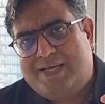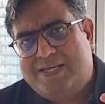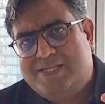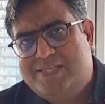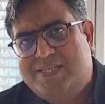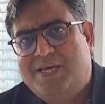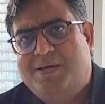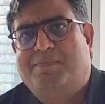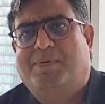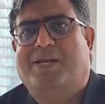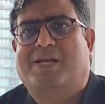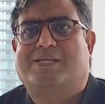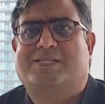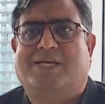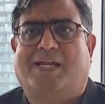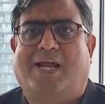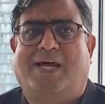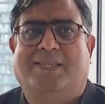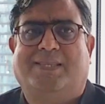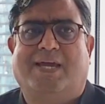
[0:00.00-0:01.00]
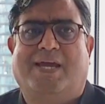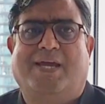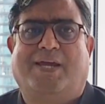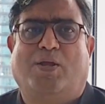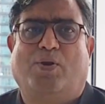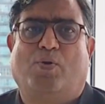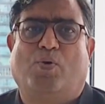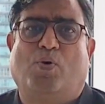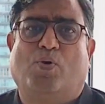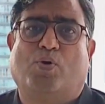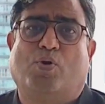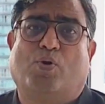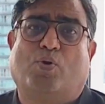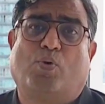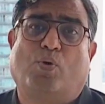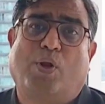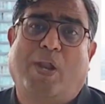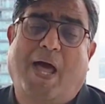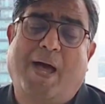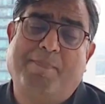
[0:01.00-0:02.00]
इसी में नजर आता है कि लोग
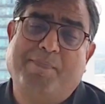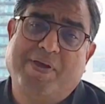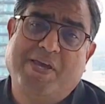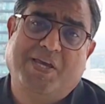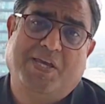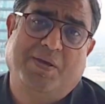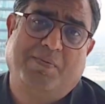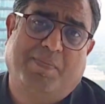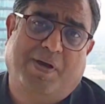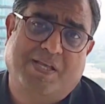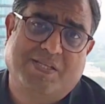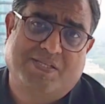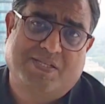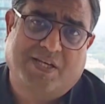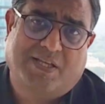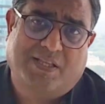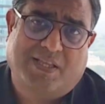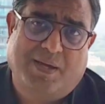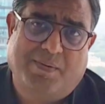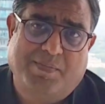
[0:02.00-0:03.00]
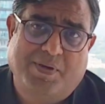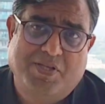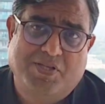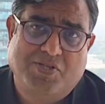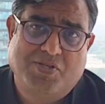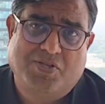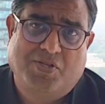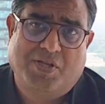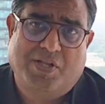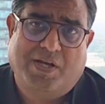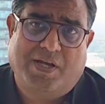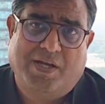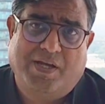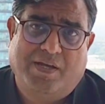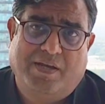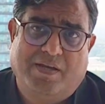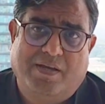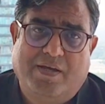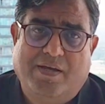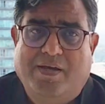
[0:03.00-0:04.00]
गुलामी की मानसिकता में जीते
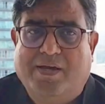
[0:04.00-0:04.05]
रहे